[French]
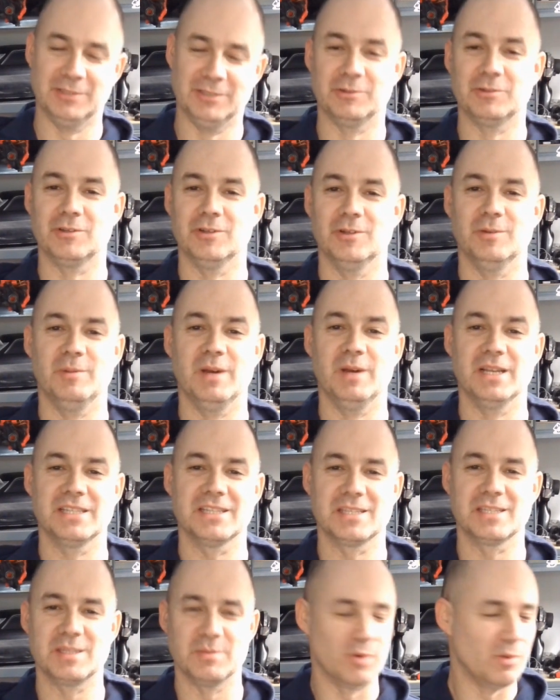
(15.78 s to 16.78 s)
Donc euh, bah, ça,
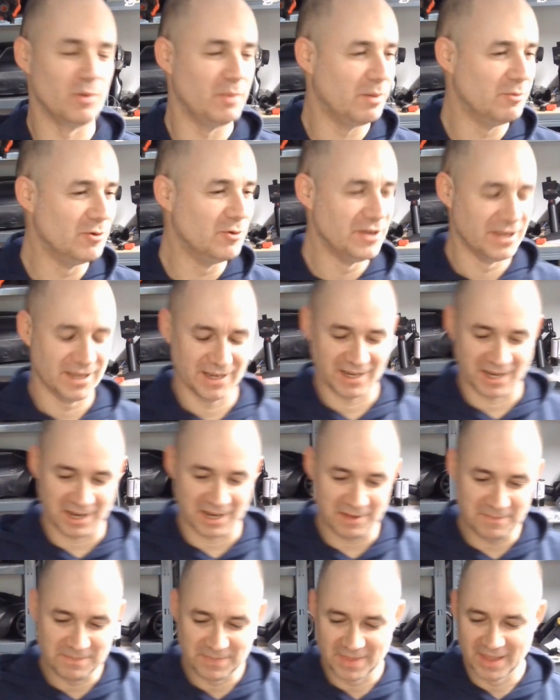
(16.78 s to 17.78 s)
c'est pour Baboun. Hein.
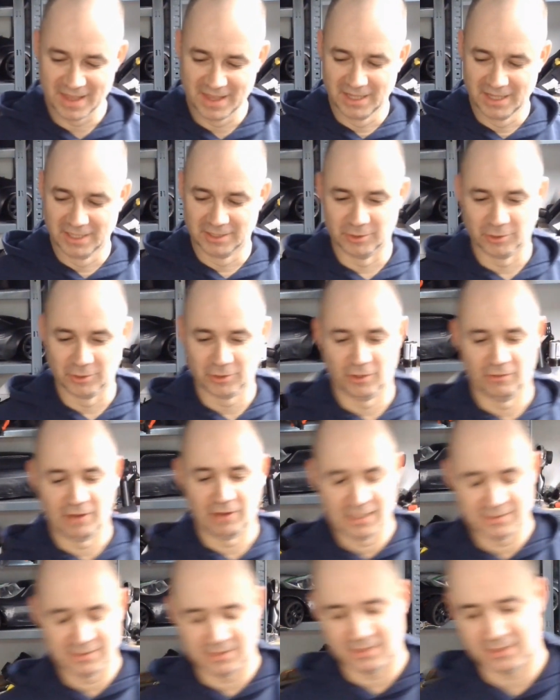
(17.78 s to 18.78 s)
Donc on va
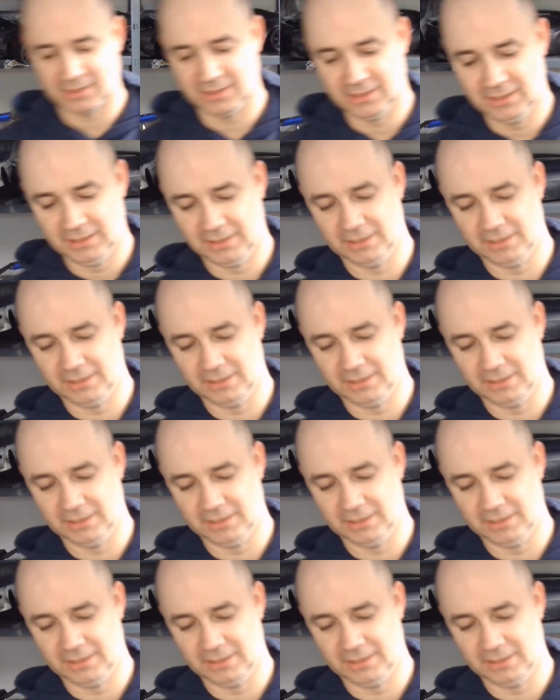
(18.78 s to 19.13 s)
attaquer